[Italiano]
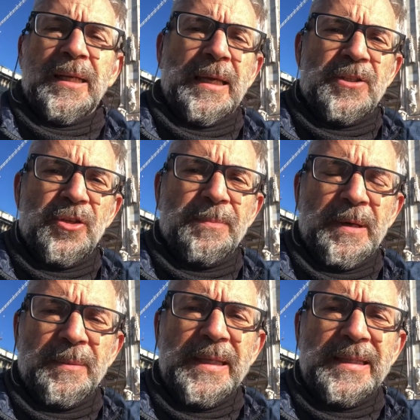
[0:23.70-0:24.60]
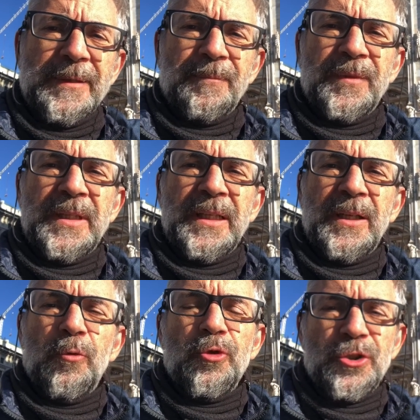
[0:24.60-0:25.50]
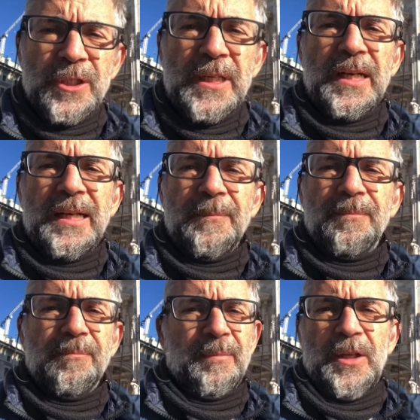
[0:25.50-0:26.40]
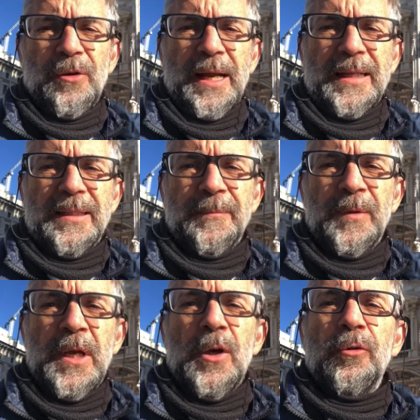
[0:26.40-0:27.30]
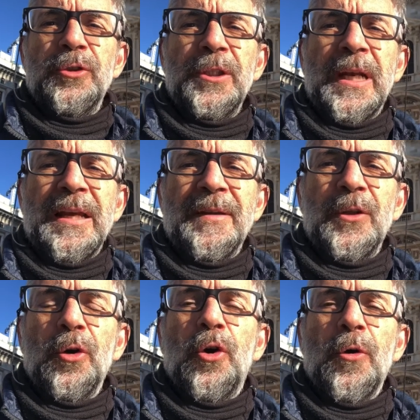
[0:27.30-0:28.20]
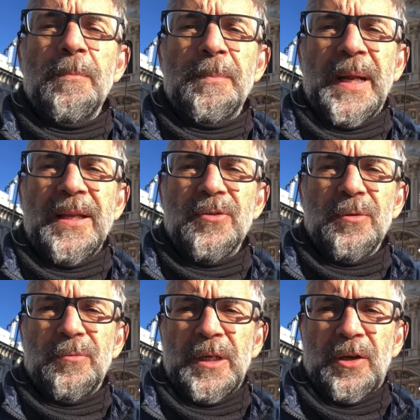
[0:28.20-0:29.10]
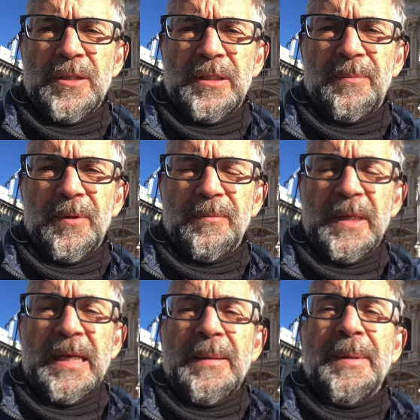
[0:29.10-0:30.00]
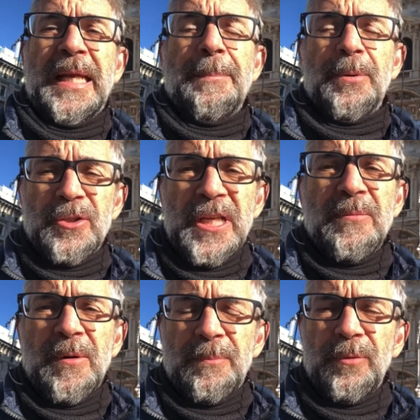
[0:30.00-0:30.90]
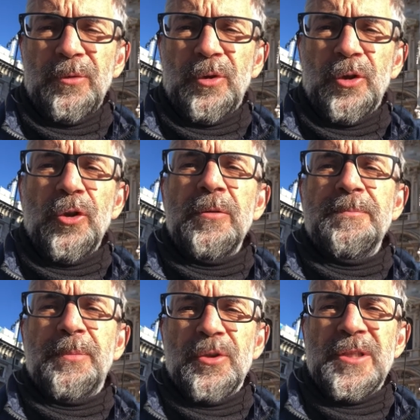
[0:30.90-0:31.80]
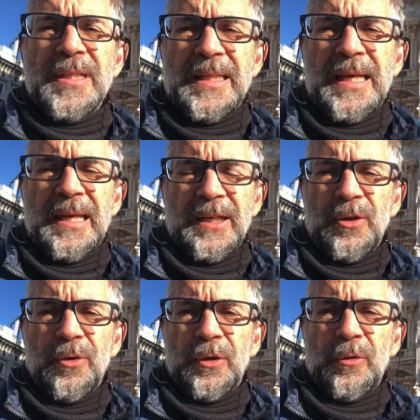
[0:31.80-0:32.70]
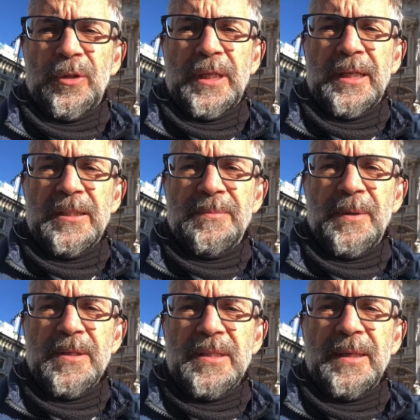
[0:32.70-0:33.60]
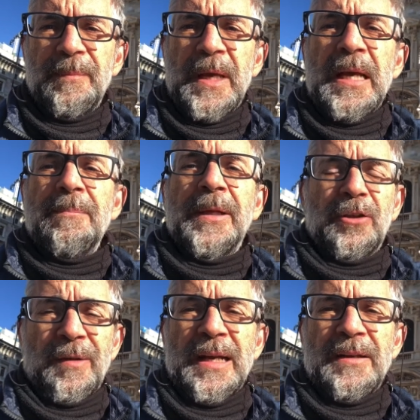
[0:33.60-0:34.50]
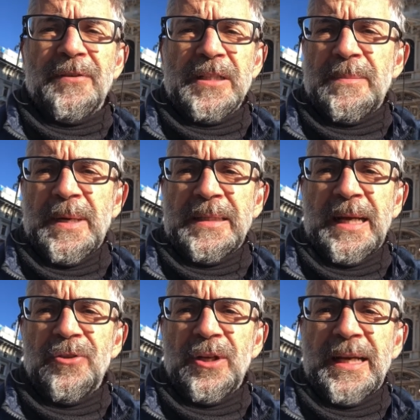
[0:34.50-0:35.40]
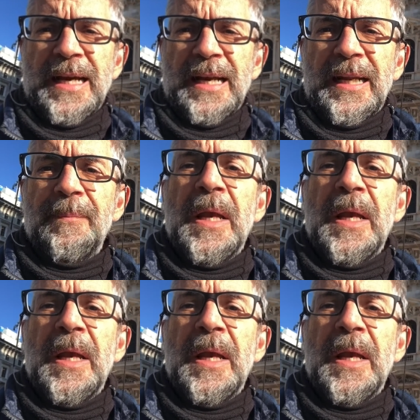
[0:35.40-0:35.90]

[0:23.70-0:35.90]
che ci permetta di uscirne migliorati uscirne avendo compreso qualcosa di più, perché possiamo appunto non possedere noi tutte le risposte, ma trovare la forza per andare a cercarle,